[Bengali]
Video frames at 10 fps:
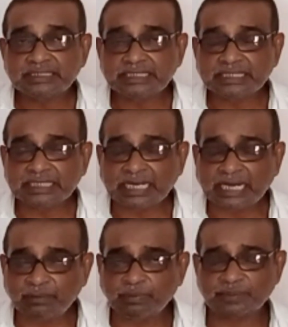
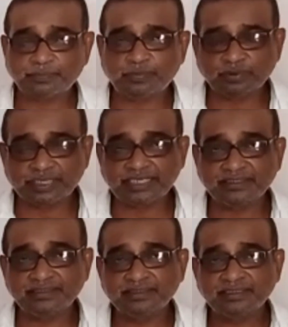খাওয়ার পরে
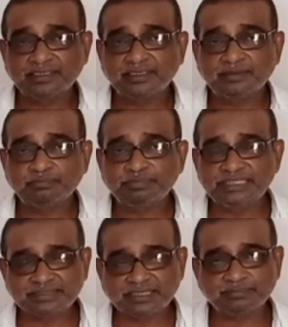
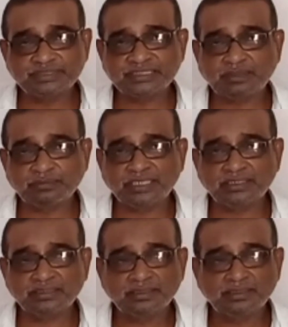বিশ্রাম চাওয়া
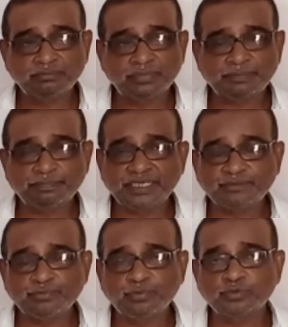বা পেট
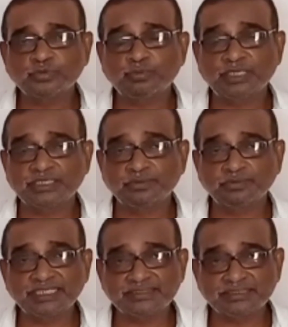বুক সমান হয়ে
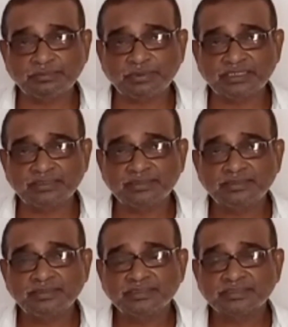যাওয়া
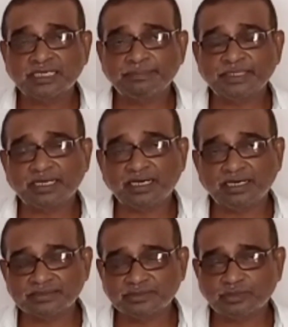সাপের আহাত
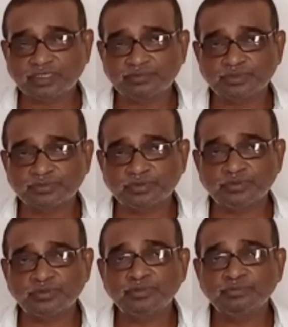ধরার মতো
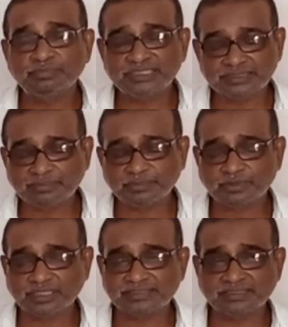বিশ্রাম করার
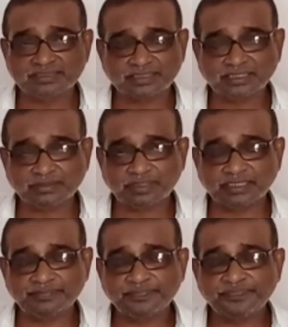চেষ্টা করা
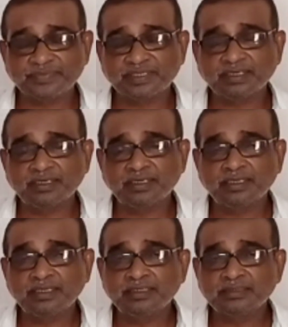
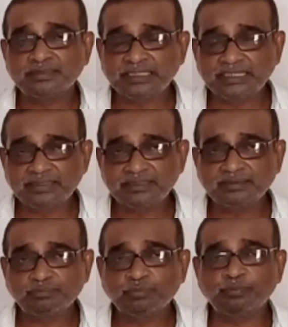তিন
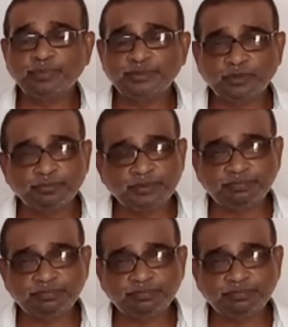বমি বমি ভাব